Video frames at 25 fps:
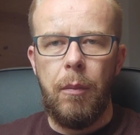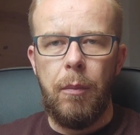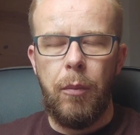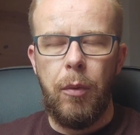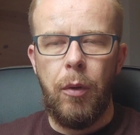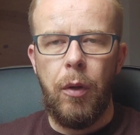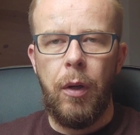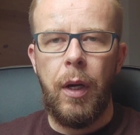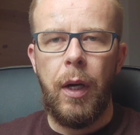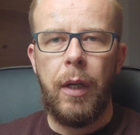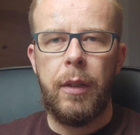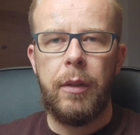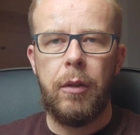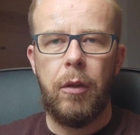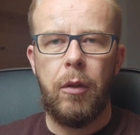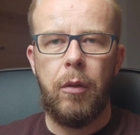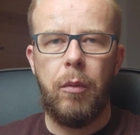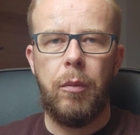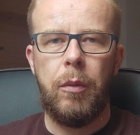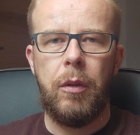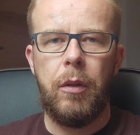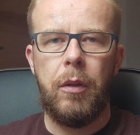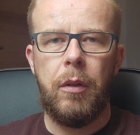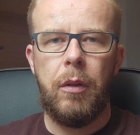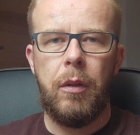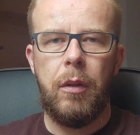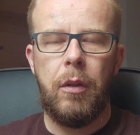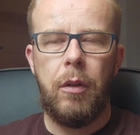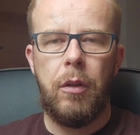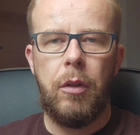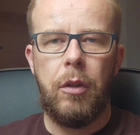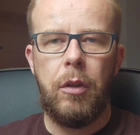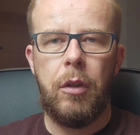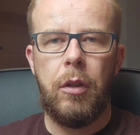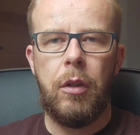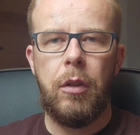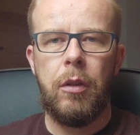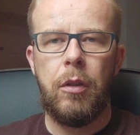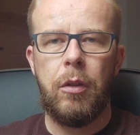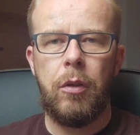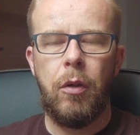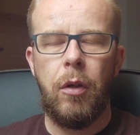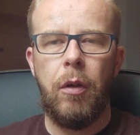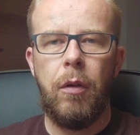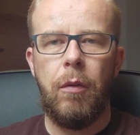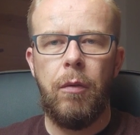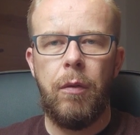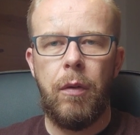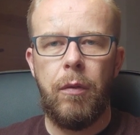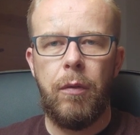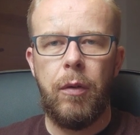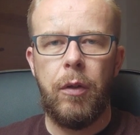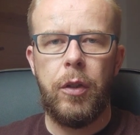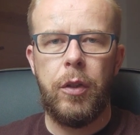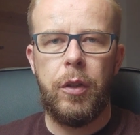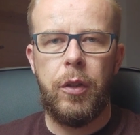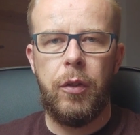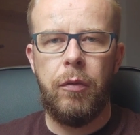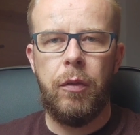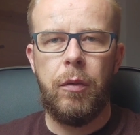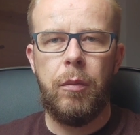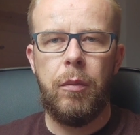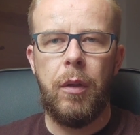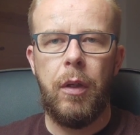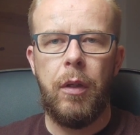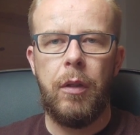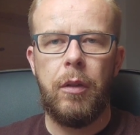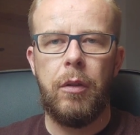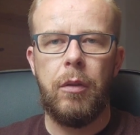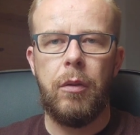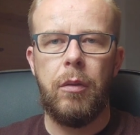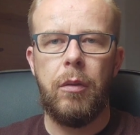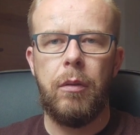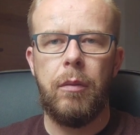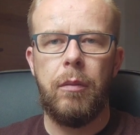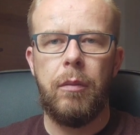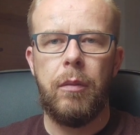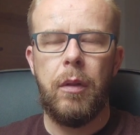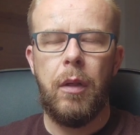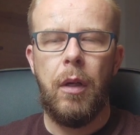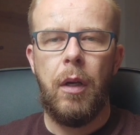pokazał mi, czy stoję we właściwym miejscu,